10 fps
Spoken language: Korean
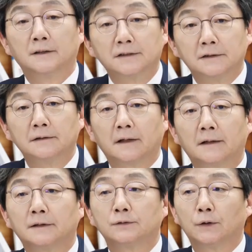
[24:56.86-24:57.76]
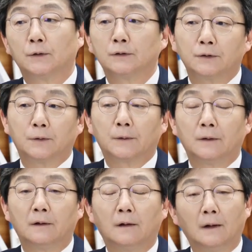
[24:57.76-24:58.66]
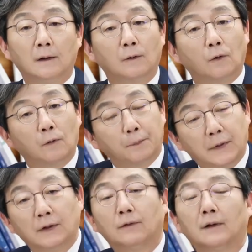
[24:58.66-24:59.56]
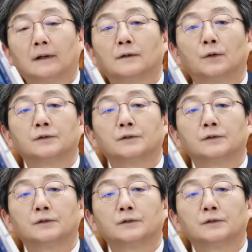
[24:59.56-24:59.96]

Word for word: 더 쓰는데 그, 그 돈을 꼭 필요한